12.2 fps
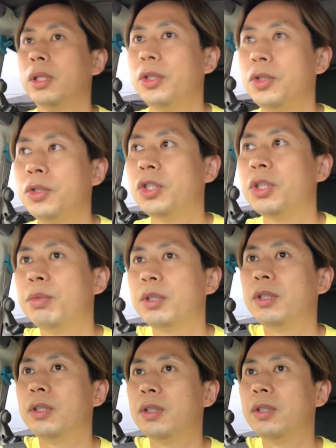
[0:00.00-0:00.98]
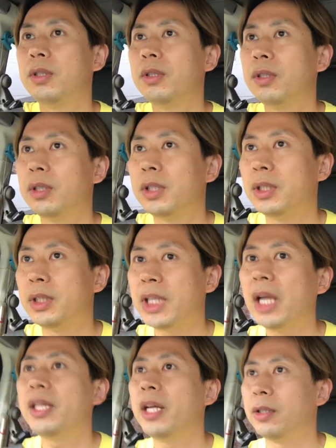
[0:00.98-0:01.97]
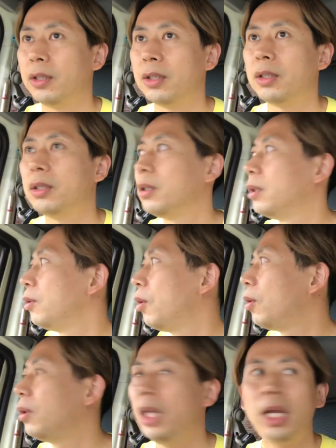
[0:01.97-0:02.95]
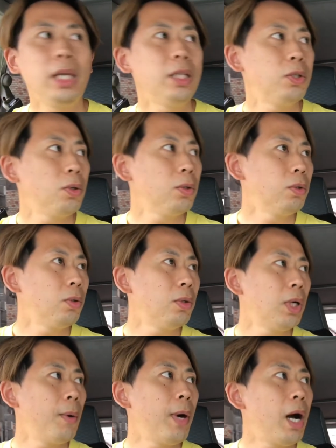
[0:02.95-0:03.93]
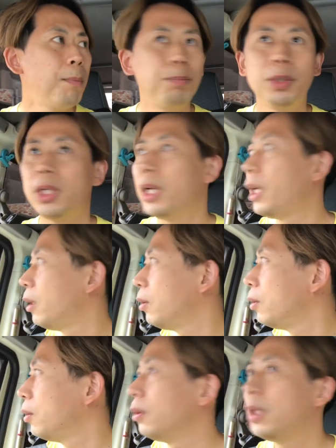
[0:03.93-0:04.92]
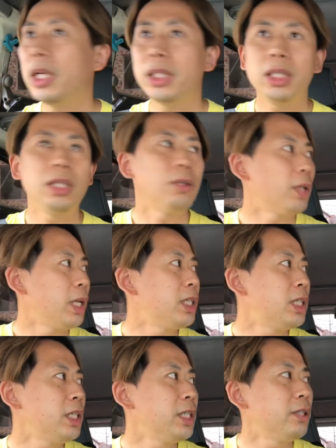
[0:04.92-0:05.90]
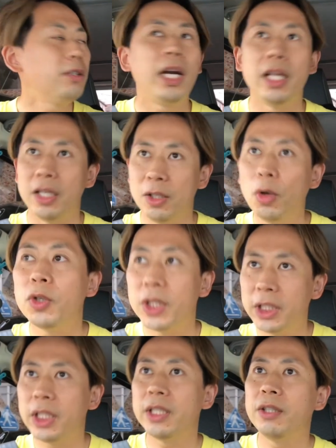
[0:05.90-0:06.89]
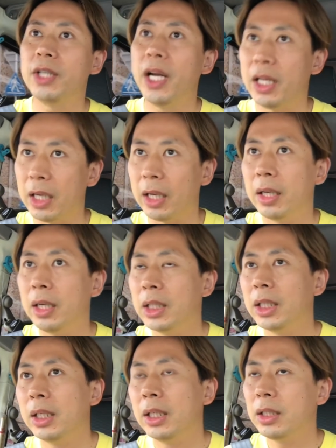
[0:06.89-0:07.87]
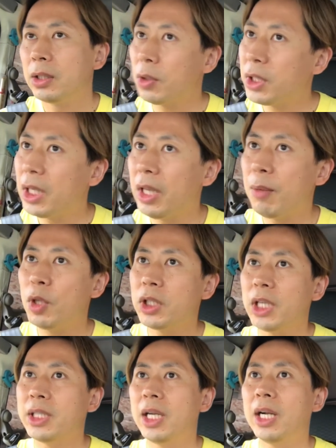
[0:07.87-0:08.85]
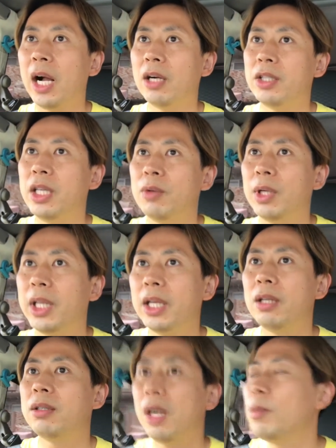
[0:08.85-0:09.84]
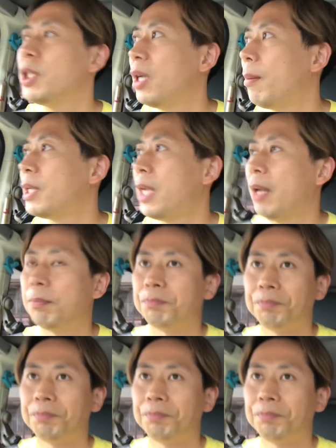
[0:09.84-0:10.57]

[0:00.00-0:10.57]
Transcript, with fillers: YouTube チャンネルの方で一応動画はアップされるらしいので7時ぐらいに夜7時ぐらいにそちらでもしかしたら確認はできるかもしれませんと